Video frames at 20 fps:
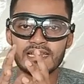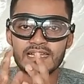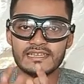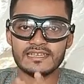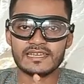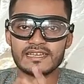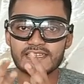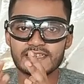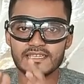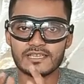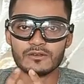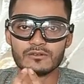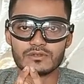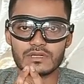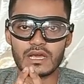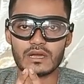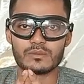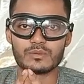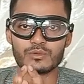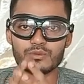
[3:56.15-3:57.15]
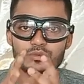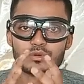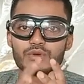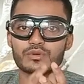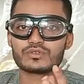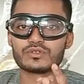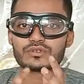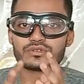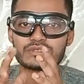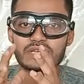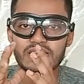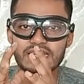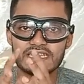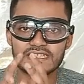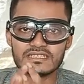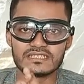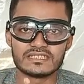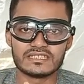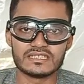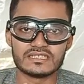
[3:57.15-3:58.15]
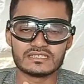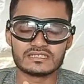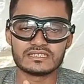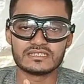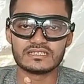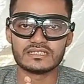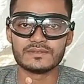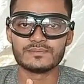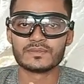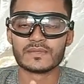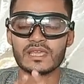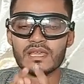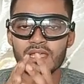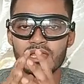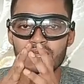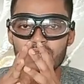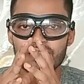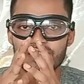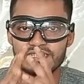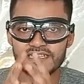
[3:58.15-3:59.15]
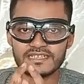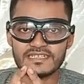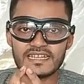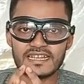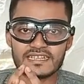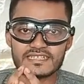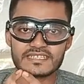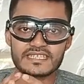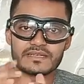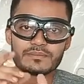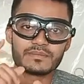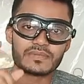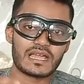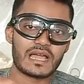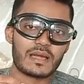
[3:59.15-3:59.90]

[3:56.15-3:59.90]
लिए क्यों ना हो वो जो सारे चीज़ की डिटेल से मैं